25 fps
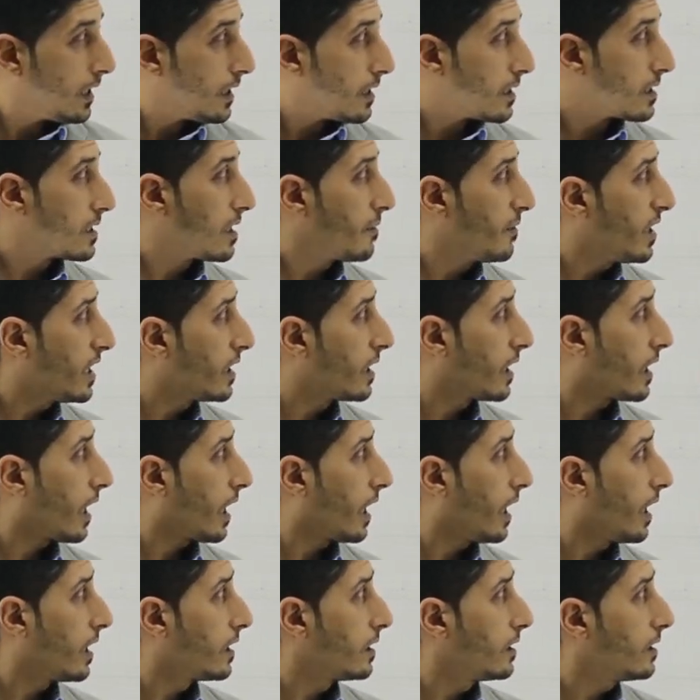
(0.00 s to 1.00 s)
زمننا
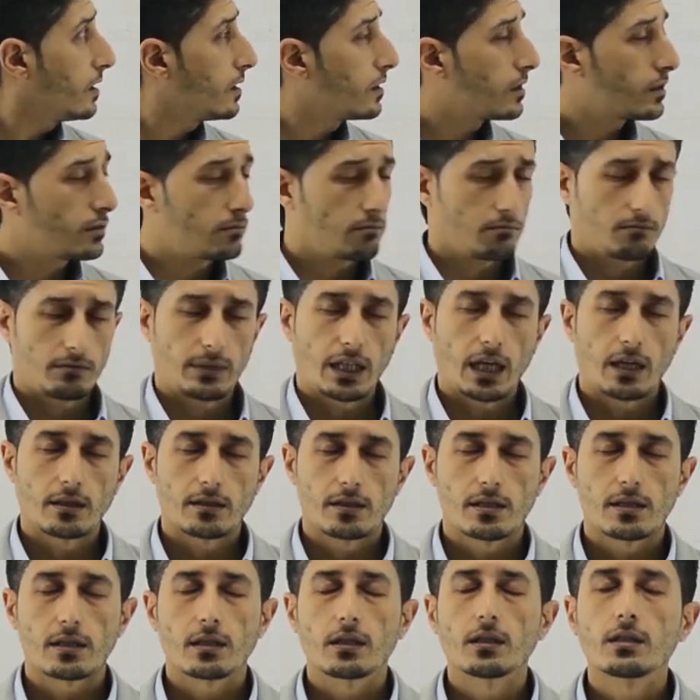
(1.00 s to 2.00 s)
الحالي يعني
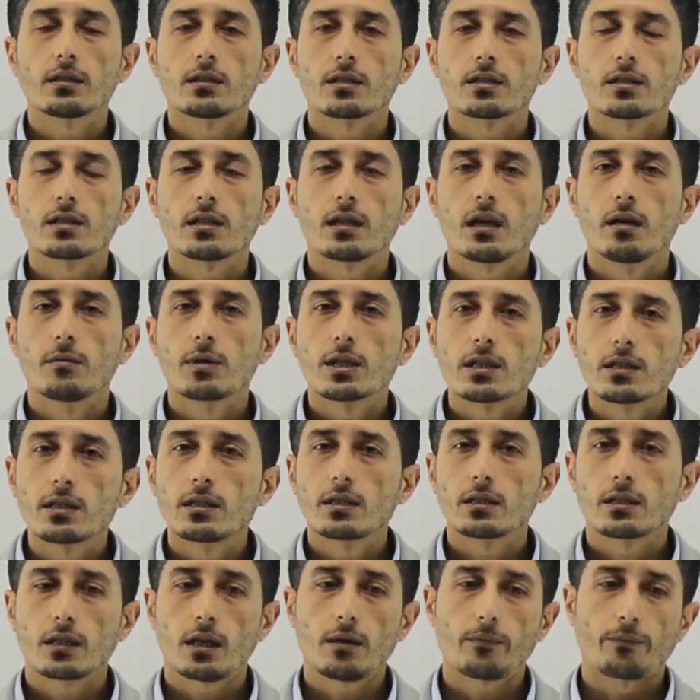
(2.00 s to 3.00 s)
صيغتنا صيغة
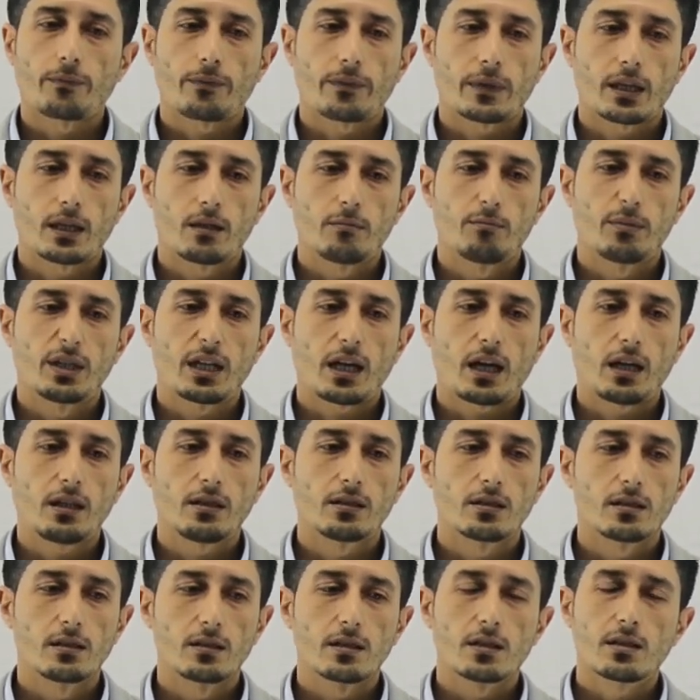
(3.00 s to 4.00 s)
بسيطة من
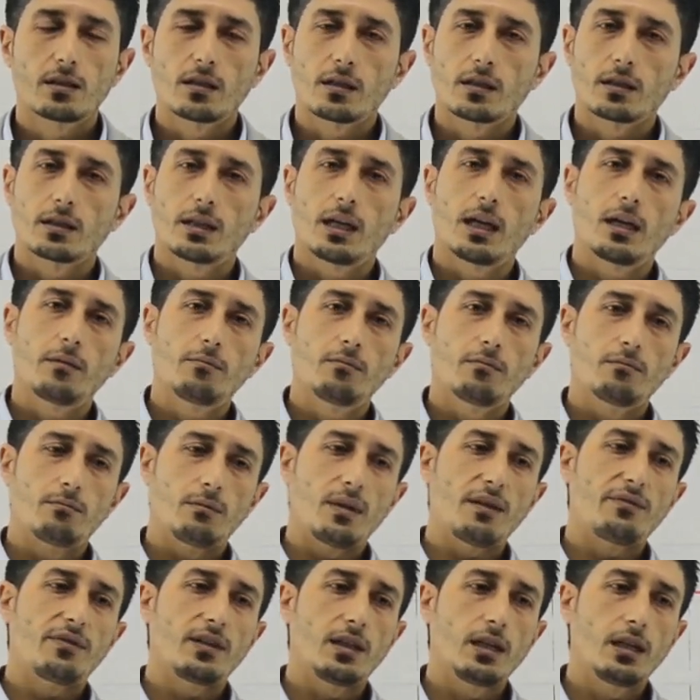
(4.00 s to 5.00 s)
حيث الاستخدام
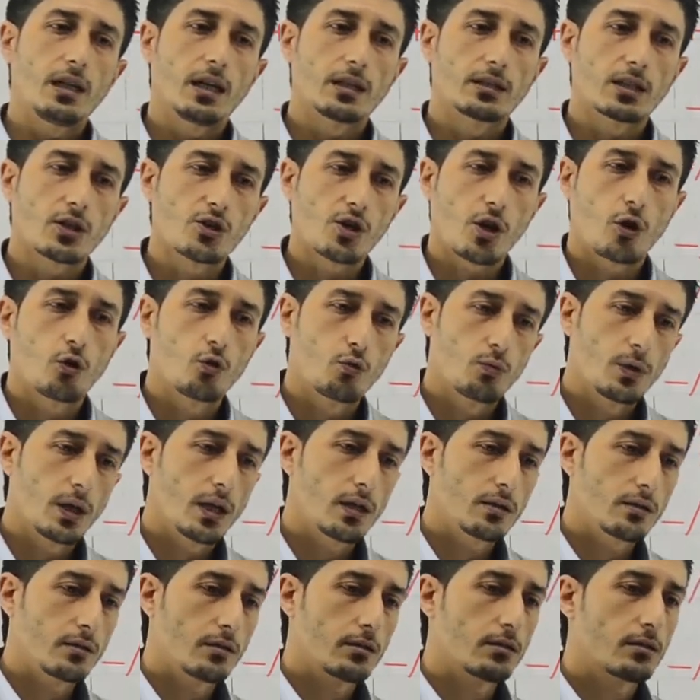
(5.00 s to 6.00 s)
ما في إلها
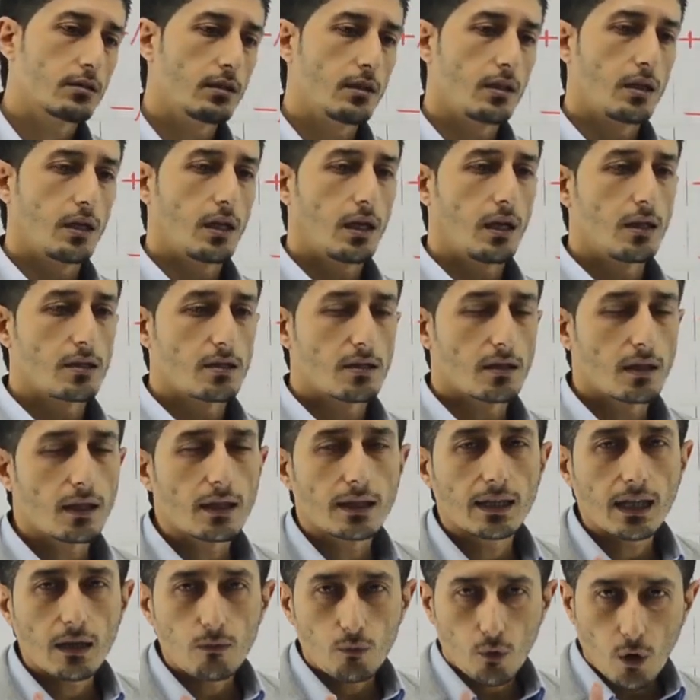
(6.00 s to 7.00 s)
تشعبات إلها
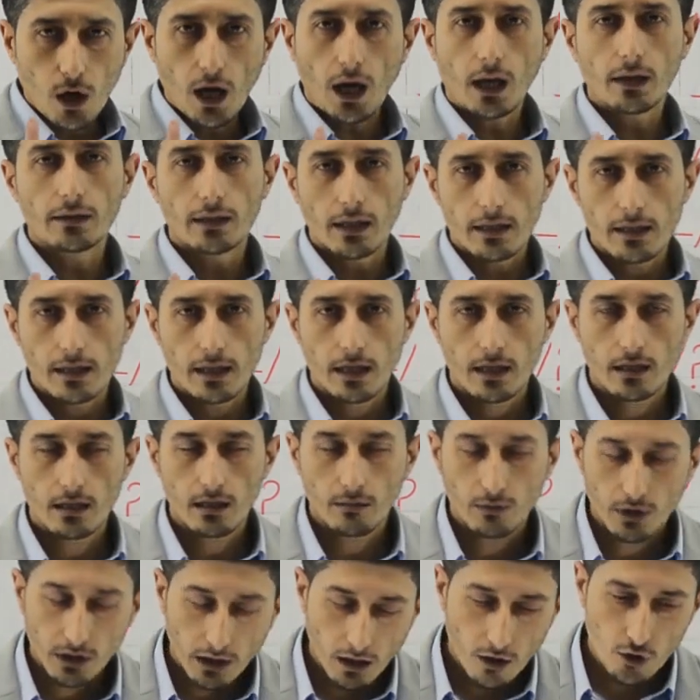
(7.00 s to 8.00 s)
استخدام واحد أساسي
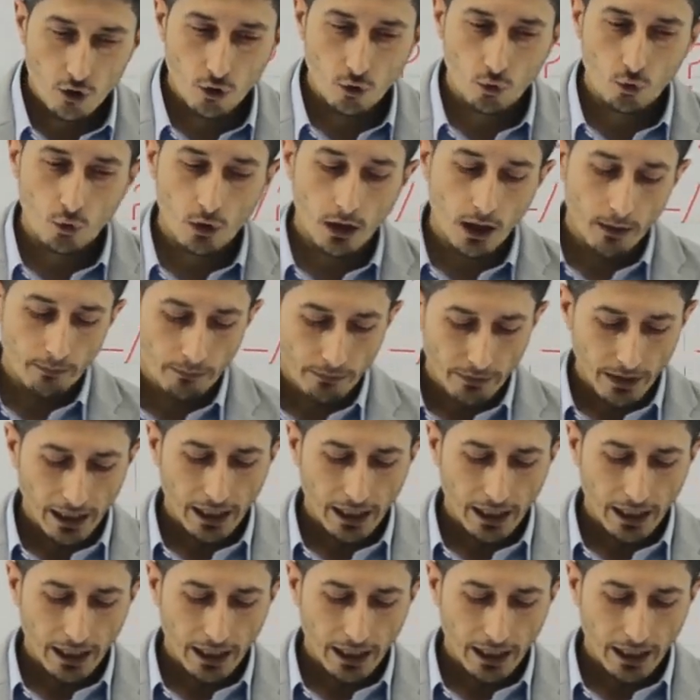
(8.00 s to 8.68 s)
بالدرجة الأولى